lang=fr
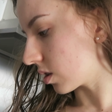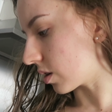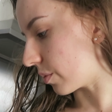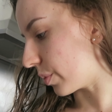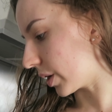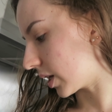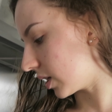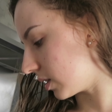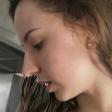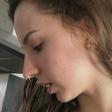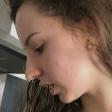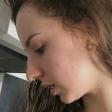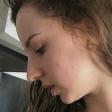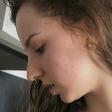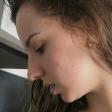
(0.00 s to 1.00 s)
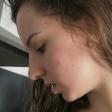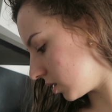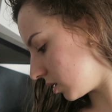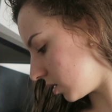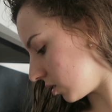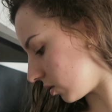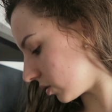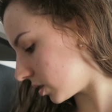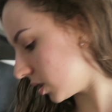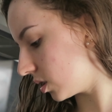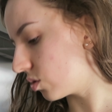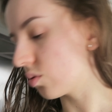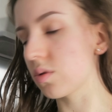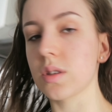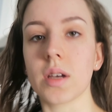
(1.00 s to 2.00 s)
un paquet de riz,
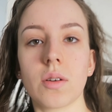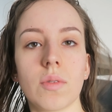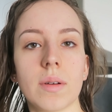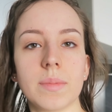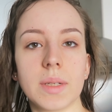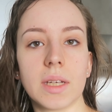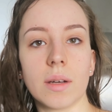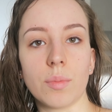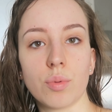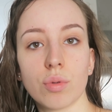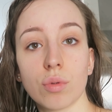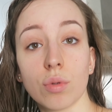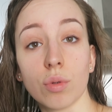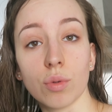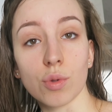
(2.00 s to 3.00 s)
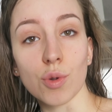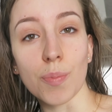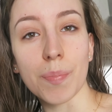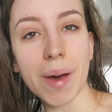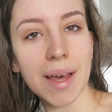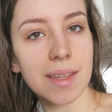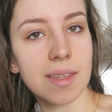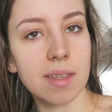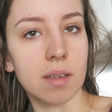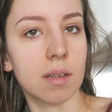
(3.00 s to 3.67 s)
lentilles, tout ça quoi, mais il n'y a plus de, pâtes.